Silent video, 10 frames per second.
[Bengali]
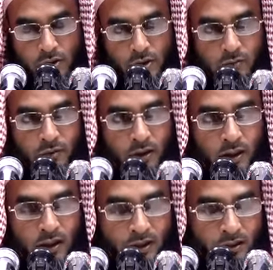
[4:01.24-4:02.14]
যে সব
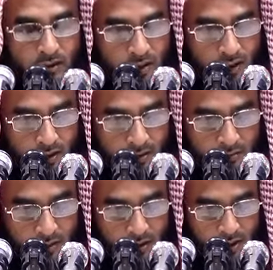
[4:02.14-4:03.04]
খালি থেকে
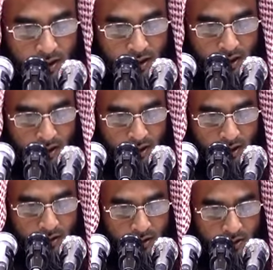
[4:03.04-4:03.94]
যাবে জায়গা
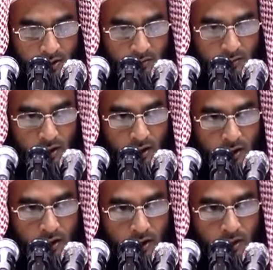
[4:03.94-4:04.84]
সেসব
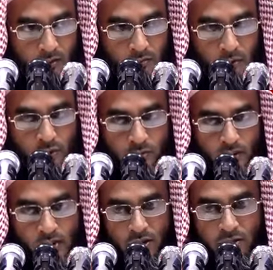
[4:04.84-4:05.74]
এলাকায়
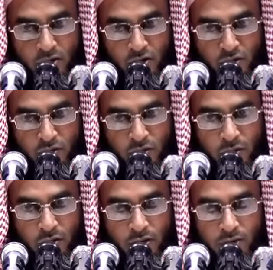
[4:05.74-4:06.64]
বসবাসের জন্য
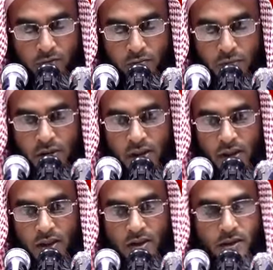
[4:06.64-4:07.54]

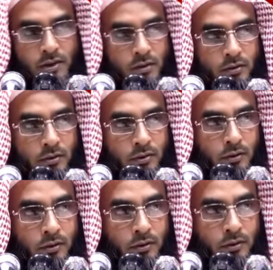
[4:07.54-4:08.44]
বিশেষ
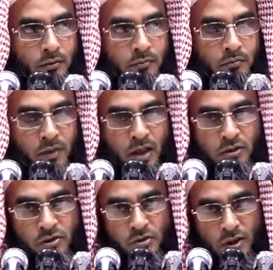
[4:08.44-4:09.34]

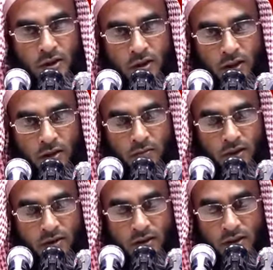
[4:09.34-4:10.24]
মানুষদেরকে
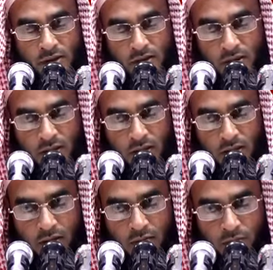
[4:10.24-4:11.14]
বা সৃষ্টি
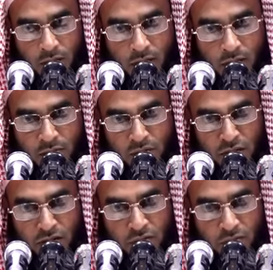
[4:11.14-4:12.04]
আল্লাহ রবুল
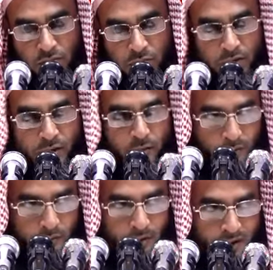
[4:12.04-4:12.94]
আলমিন পয়দা
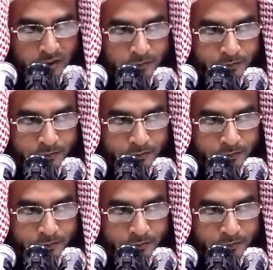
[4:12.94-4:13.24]
করবেন